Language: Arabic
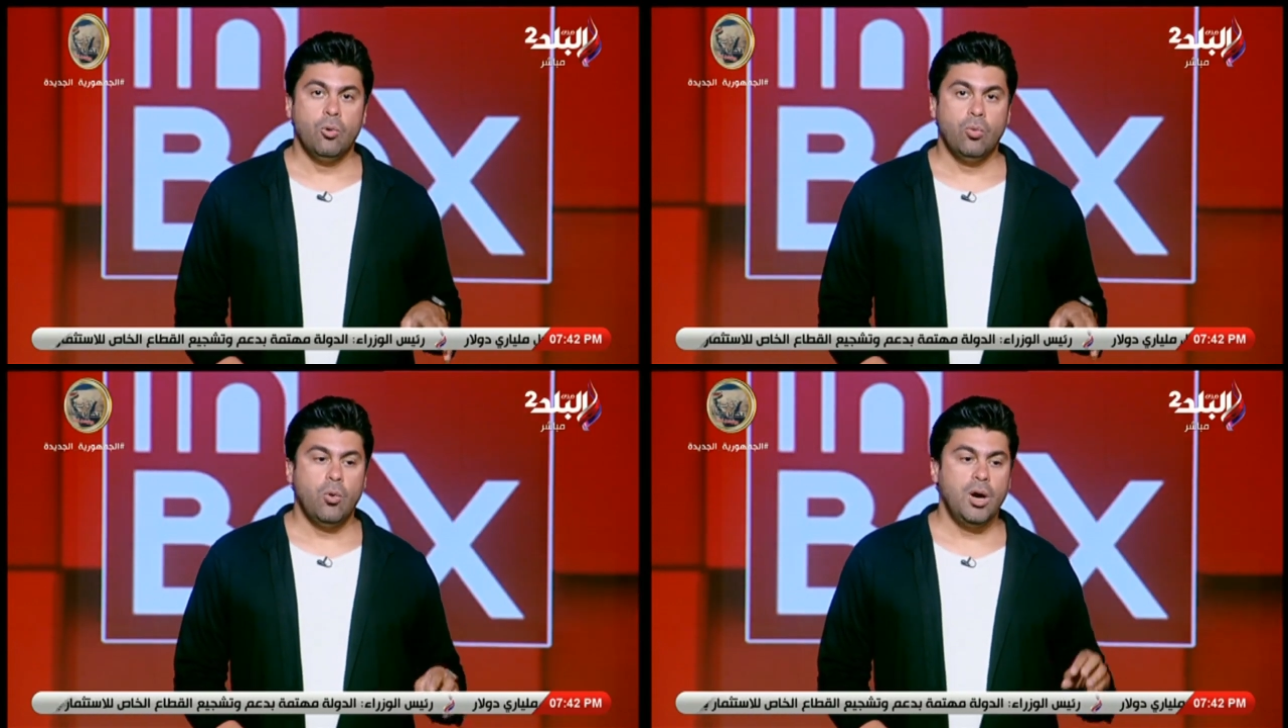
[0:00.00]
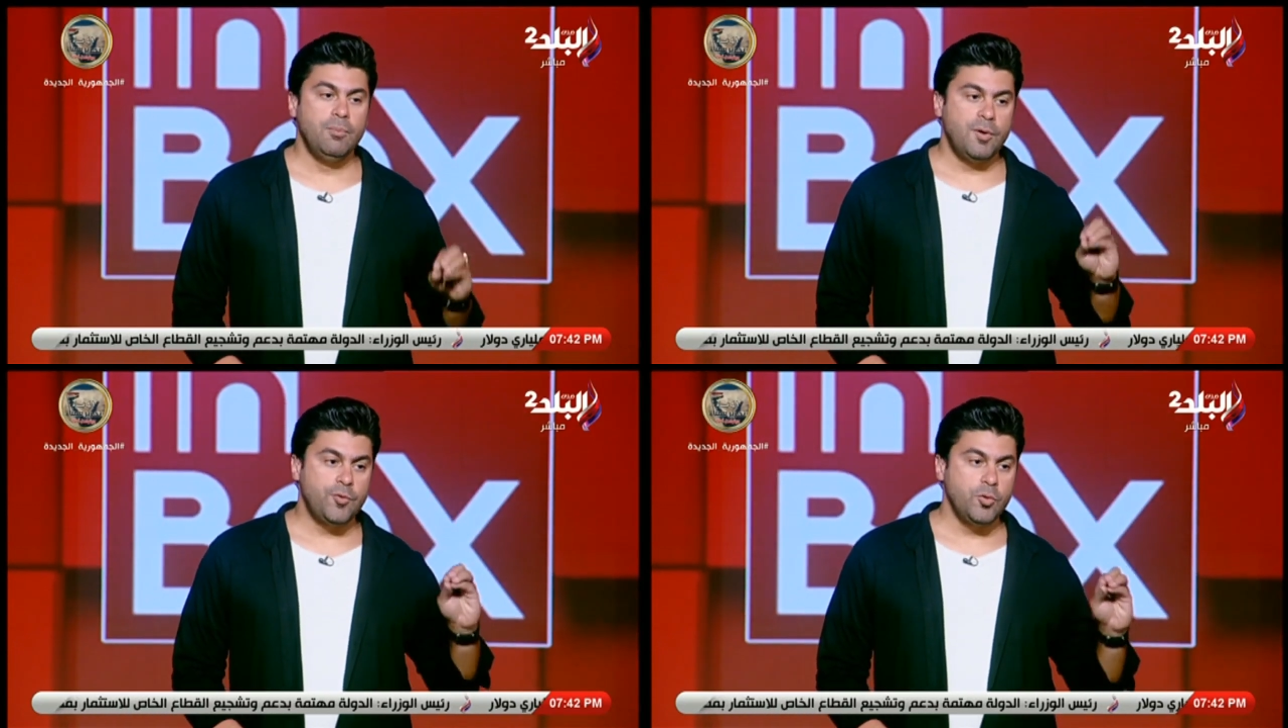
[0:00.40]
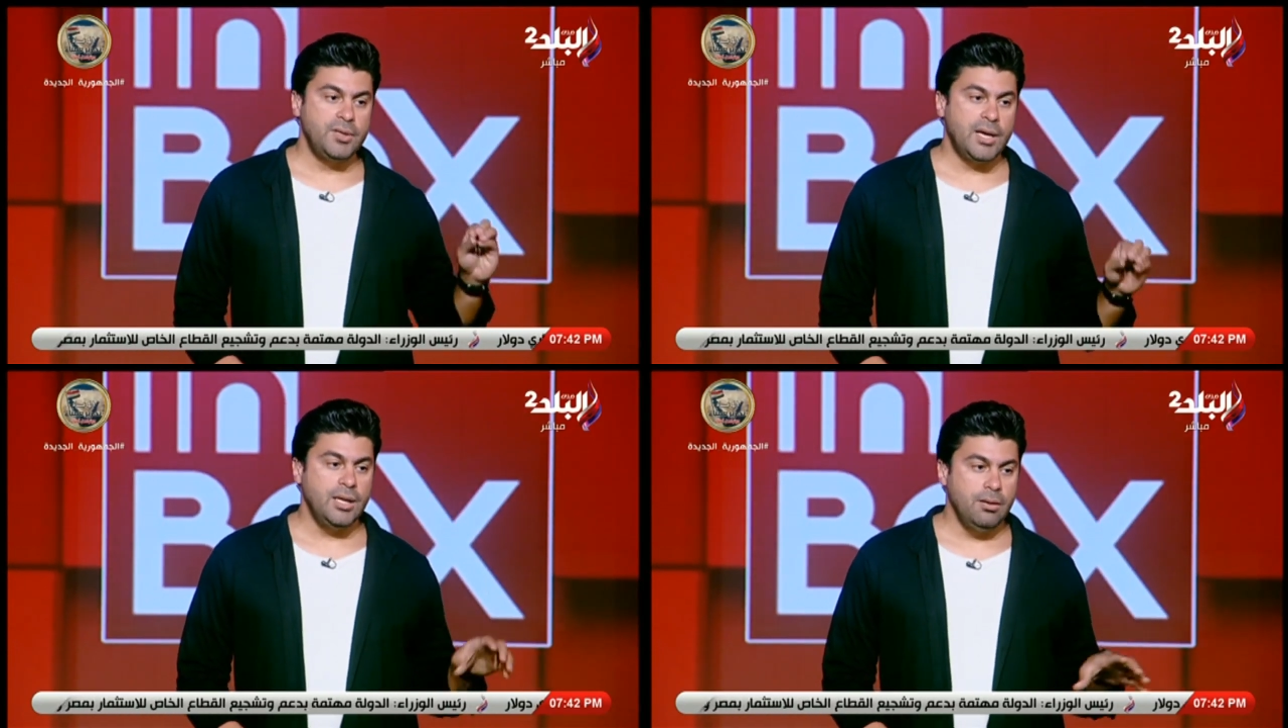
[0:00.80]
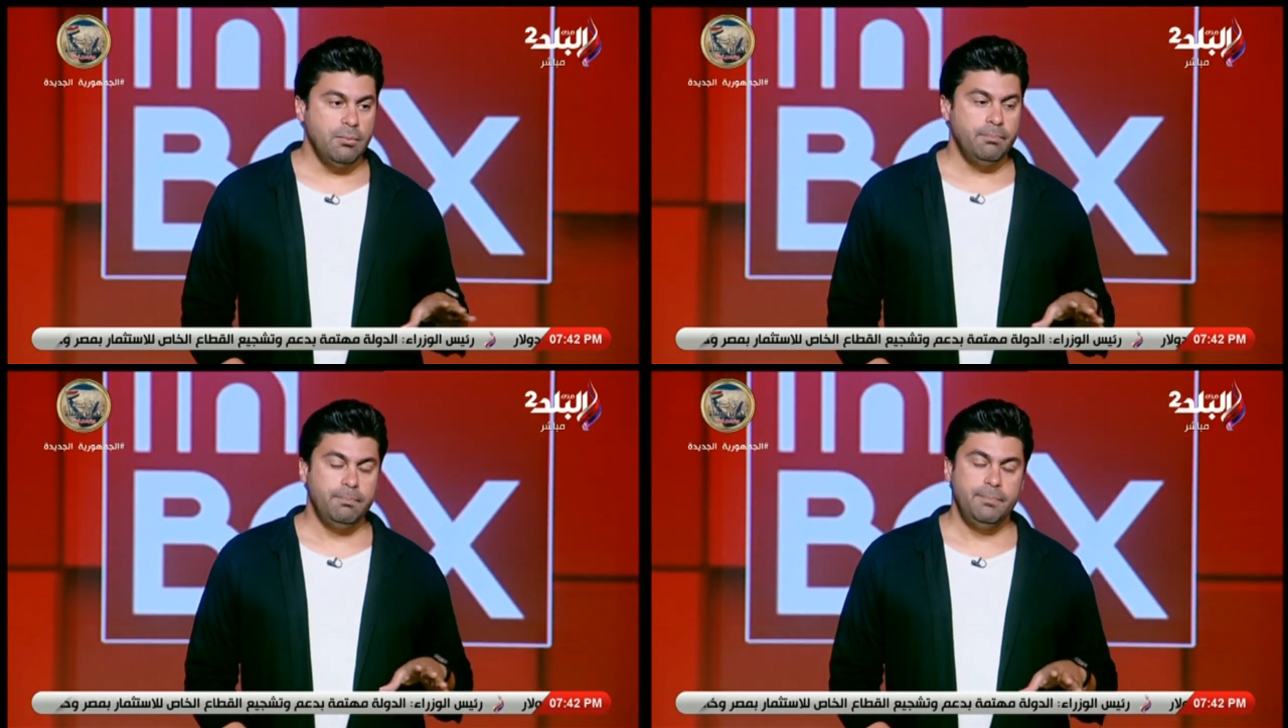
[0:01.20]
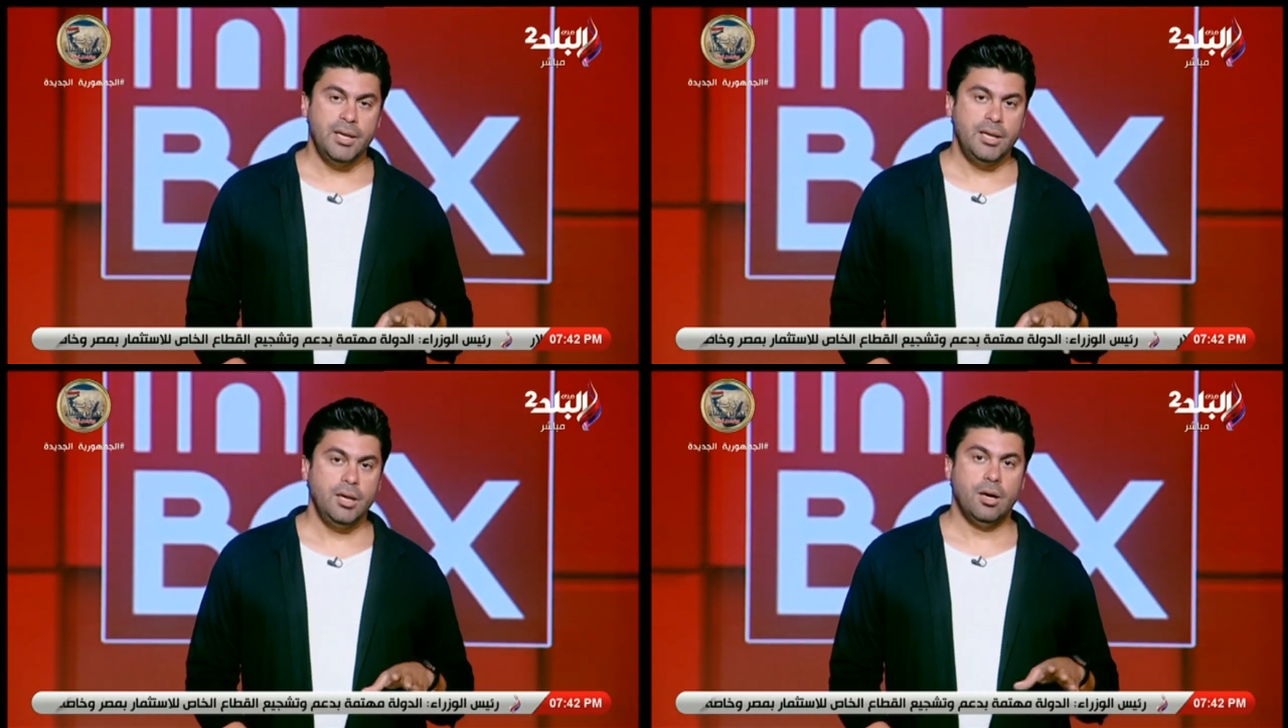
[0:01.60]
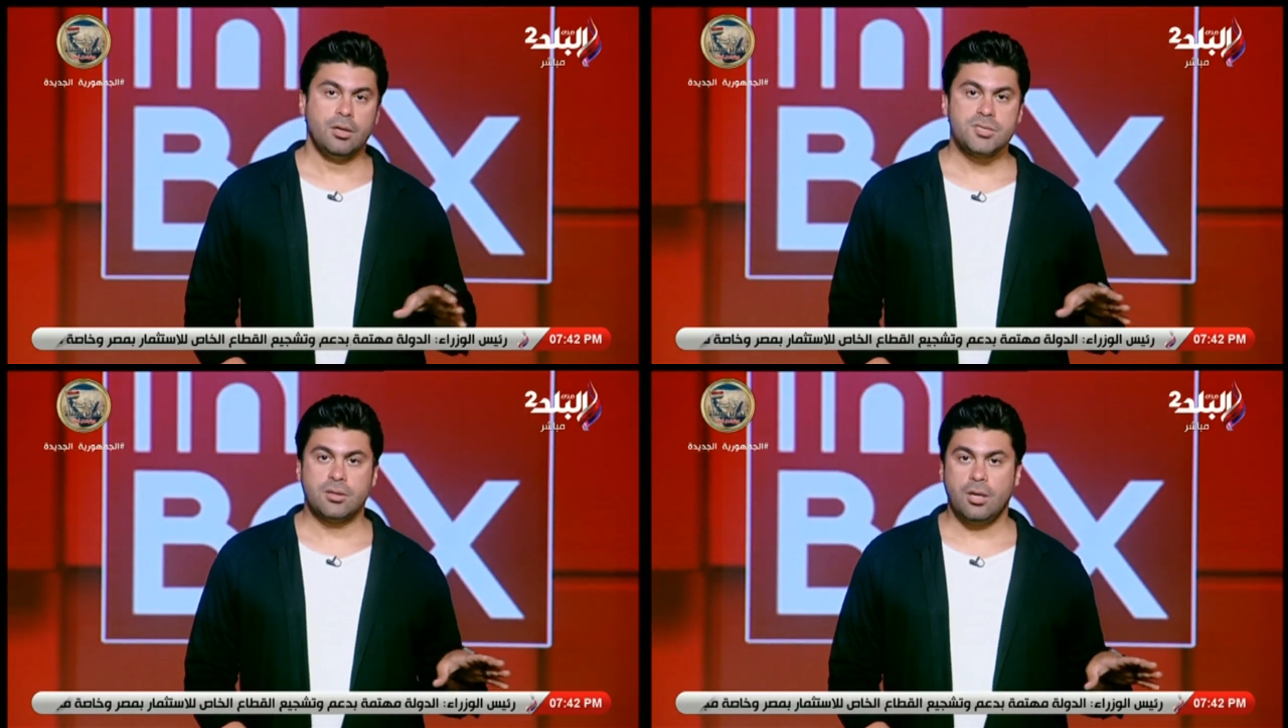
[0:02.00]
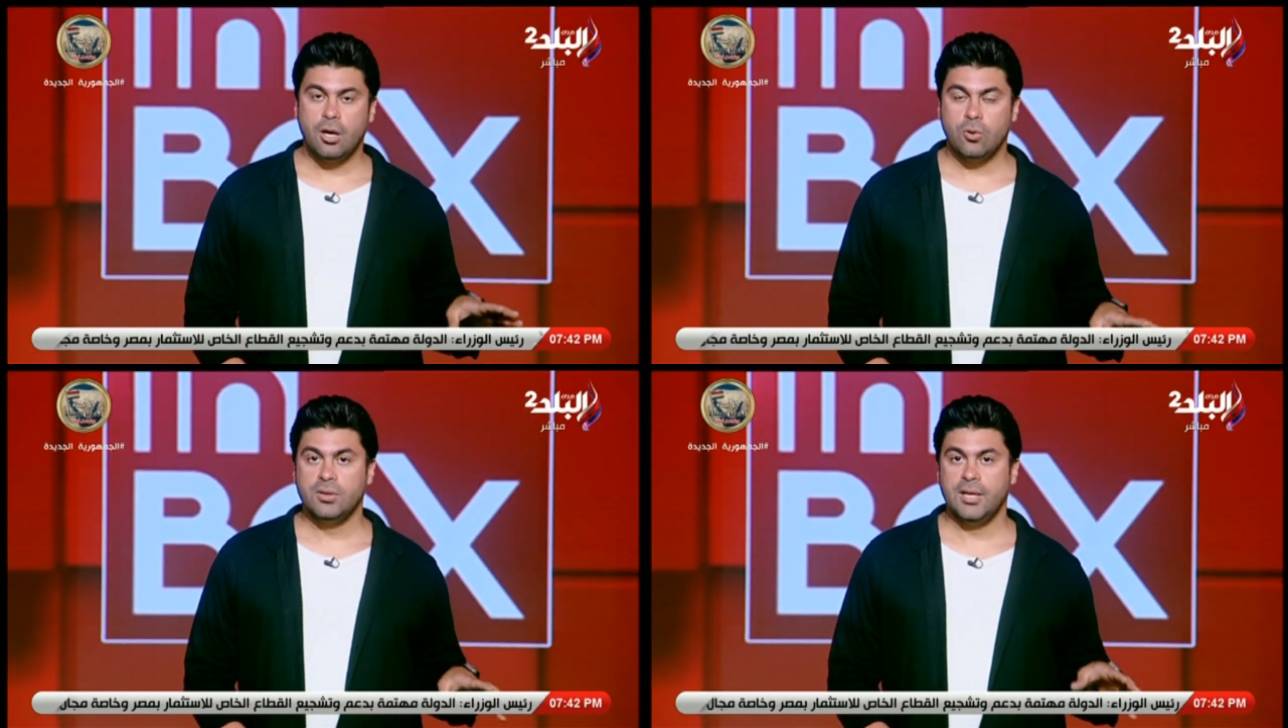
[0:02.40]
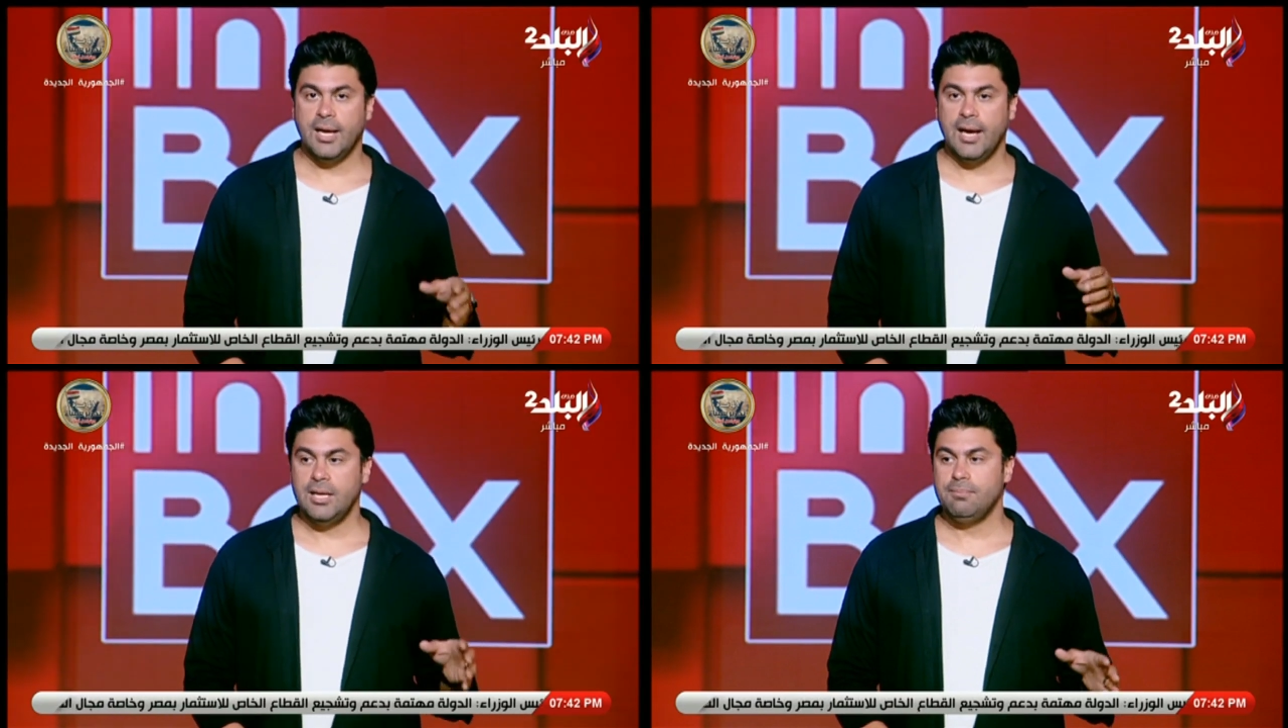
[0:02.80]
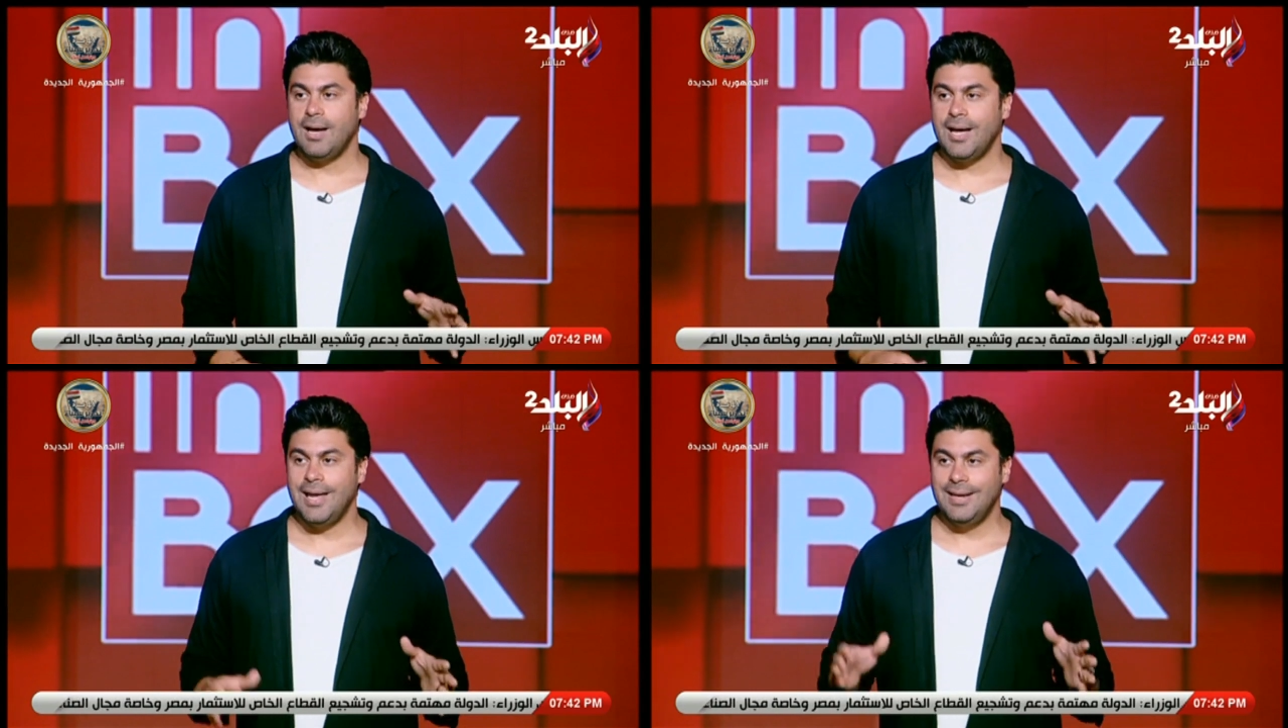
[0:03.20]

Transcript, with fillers: وهو المفروض يعني بينهي خلاص التعاقد الحالي مع